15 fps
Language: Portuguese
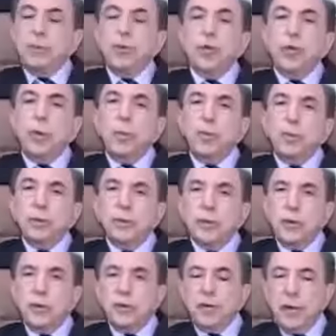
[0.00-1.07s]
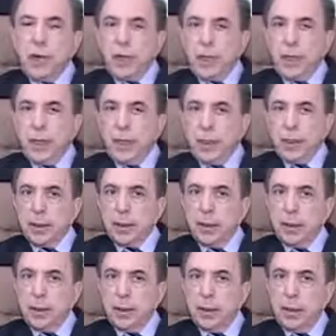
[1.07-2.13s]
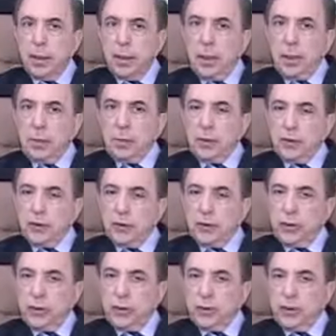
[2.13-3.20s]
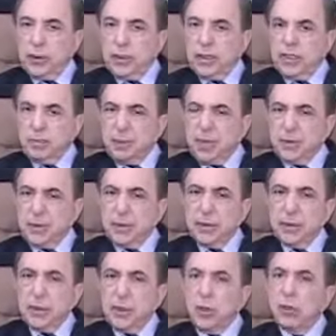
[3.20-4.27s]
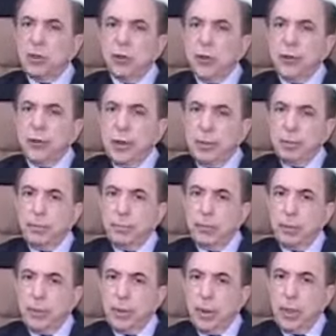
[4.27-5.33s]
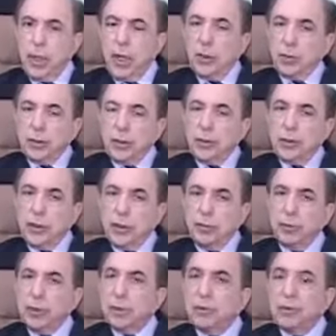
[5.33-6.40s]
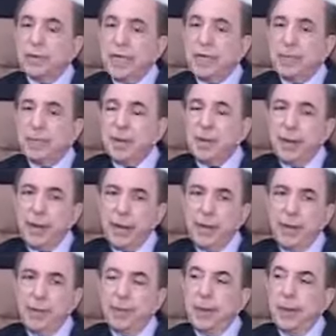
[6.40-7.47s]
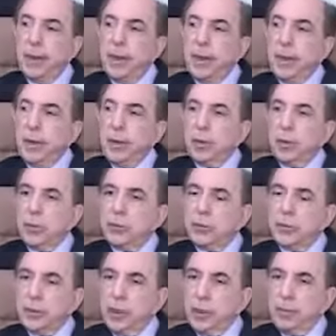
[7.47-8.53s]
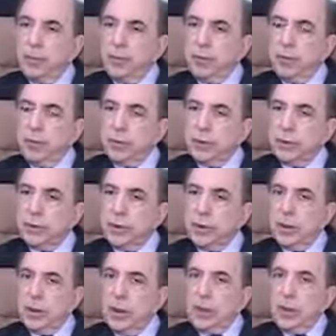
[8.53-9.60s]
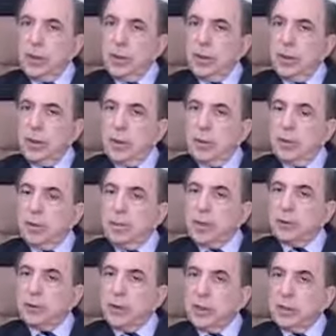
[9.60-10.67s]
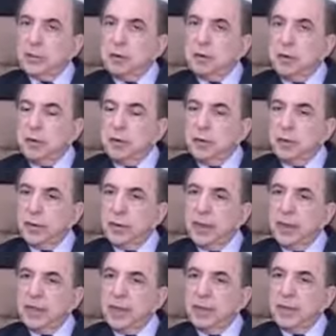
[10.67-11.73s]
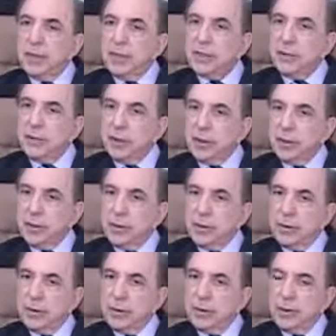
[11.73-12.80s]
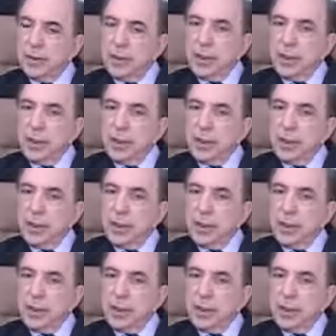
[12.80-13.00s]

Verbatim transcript: É muito comum se ouvir falar que pessoas que se expressam assim, eu não tenho tempo, eu não tenho tempo, o tempo não está dando para nada. Como se o tempo fosse um personagem vivo que determinasse a vida da gente.